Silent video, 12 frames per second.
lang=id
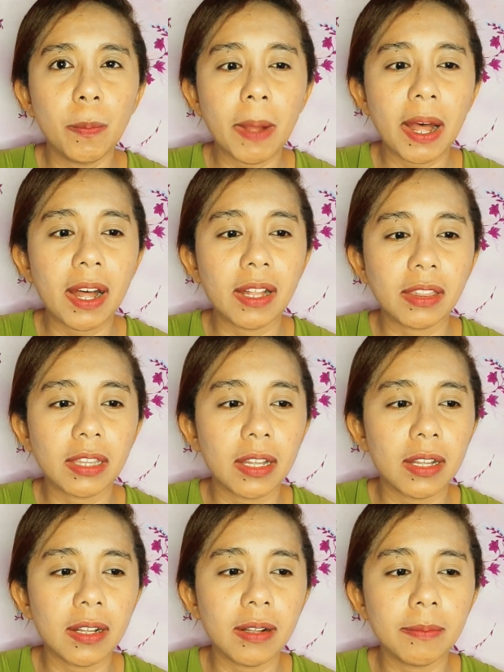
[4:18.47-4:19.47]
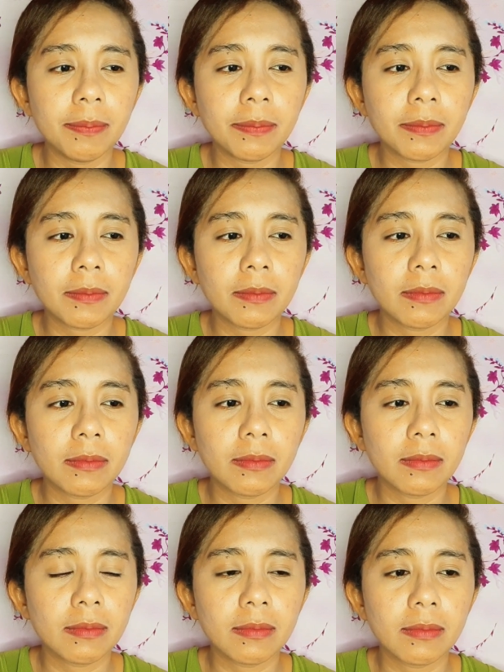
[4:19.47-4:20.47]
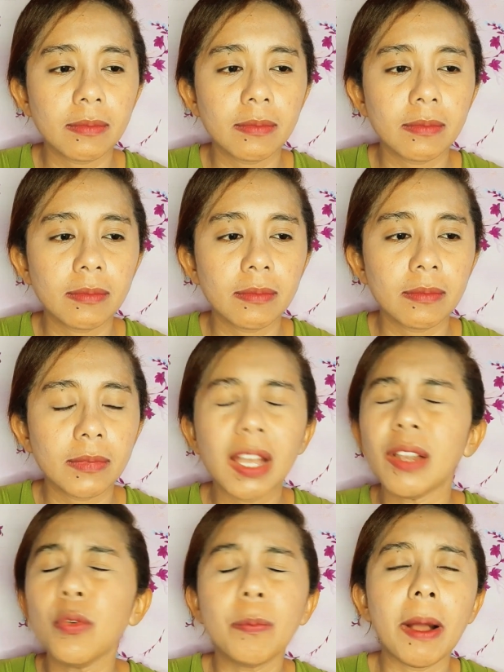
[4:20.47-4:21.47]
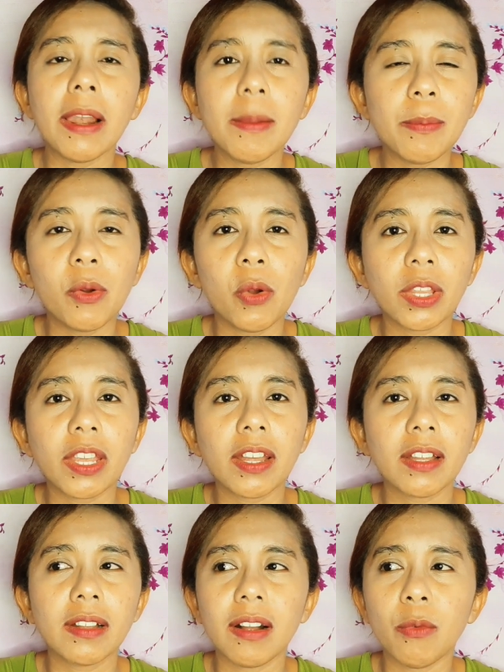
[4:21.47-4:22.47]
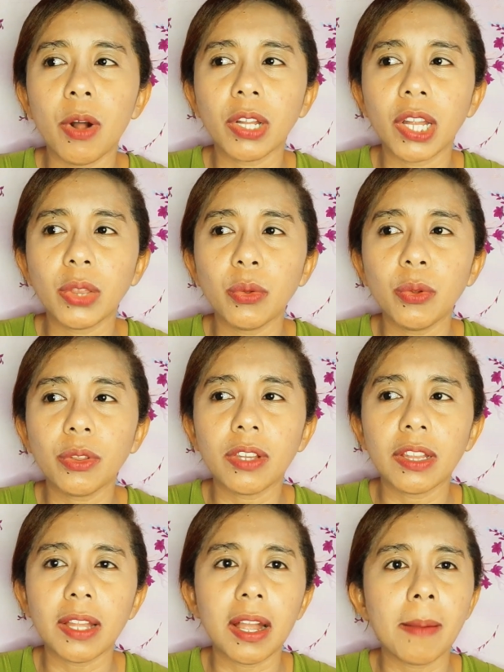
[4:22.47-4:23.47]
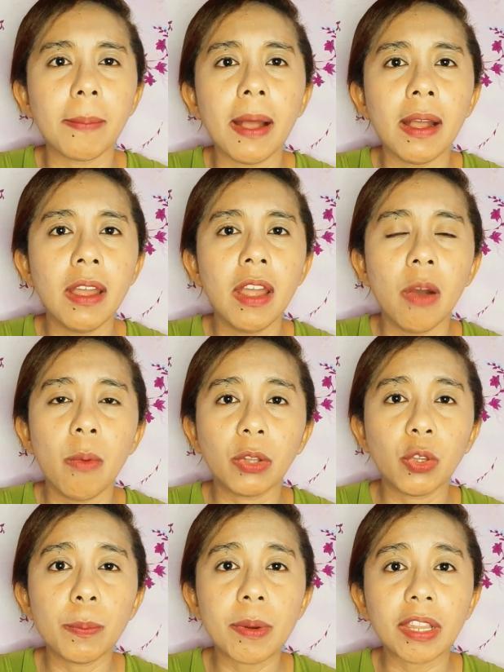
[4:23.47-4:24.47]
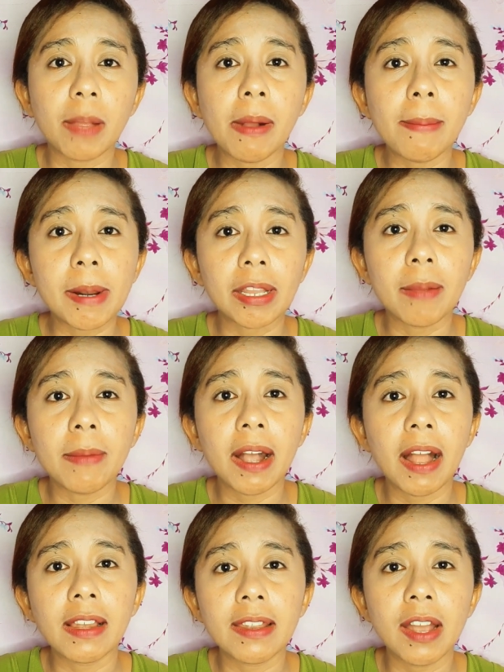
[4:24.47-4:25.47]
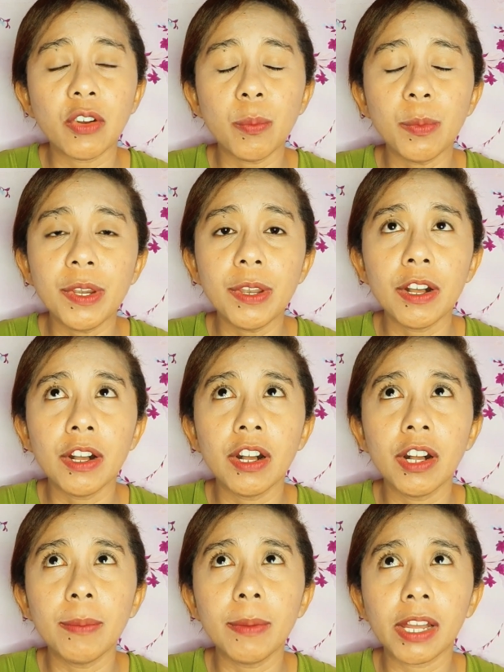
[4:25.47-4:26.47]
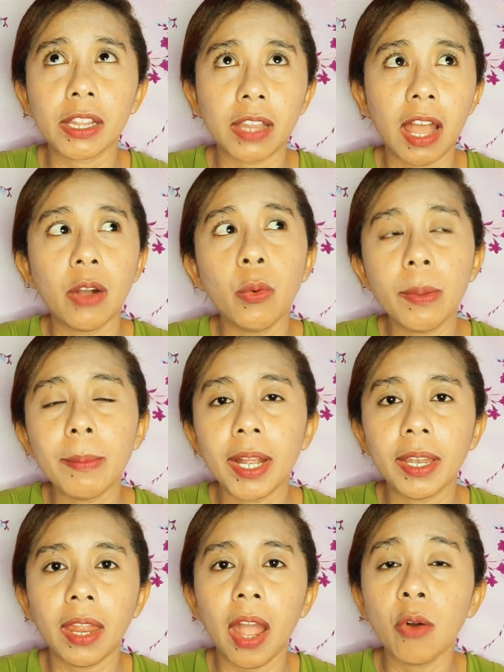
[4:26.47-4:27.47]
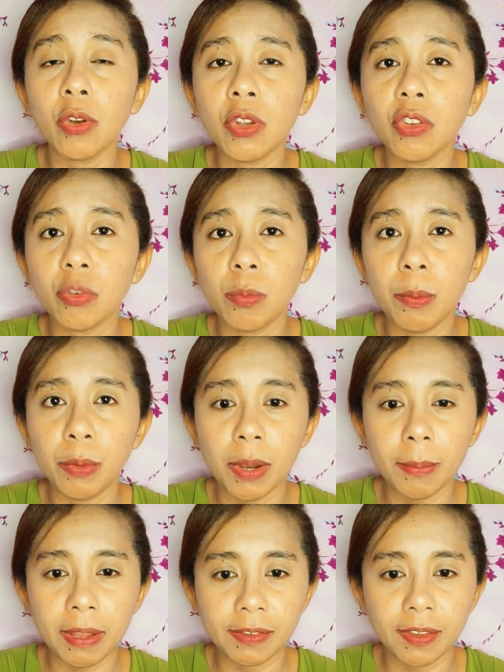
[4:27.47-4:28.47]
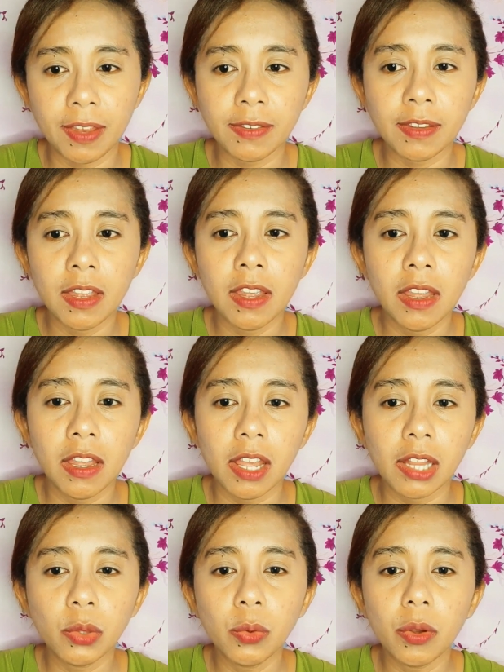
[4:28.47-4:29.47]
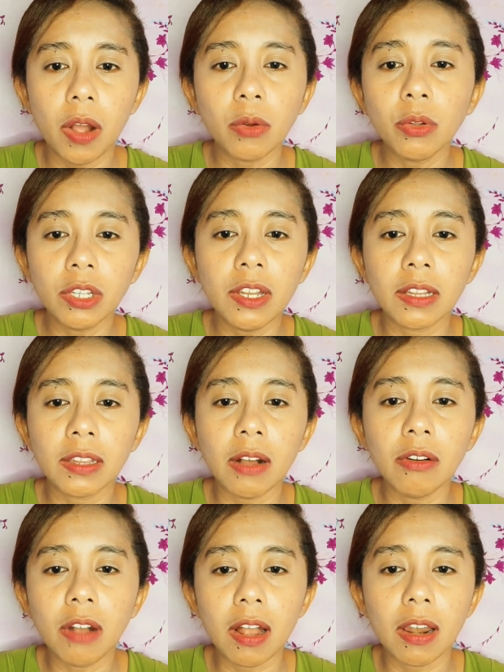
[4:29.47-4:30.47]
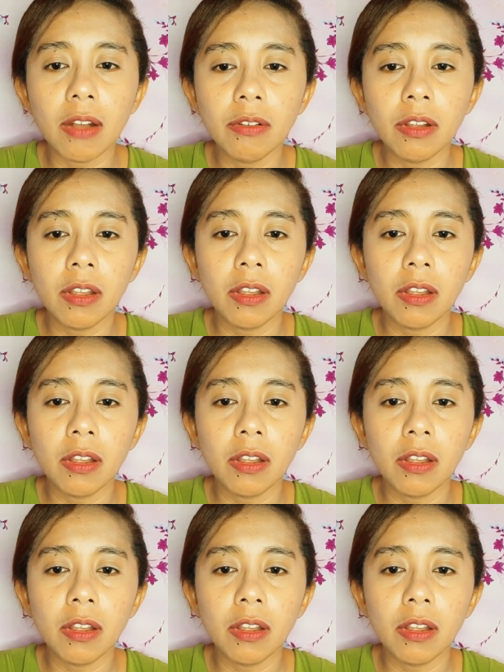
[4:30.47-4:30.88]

lupa um, ya lupa lah pokoknya waktu itu tentang apa waktu pertama pertama kali aku men, uh, mengetahui mengenai audio subliminal message itu aku tidak tahu kalau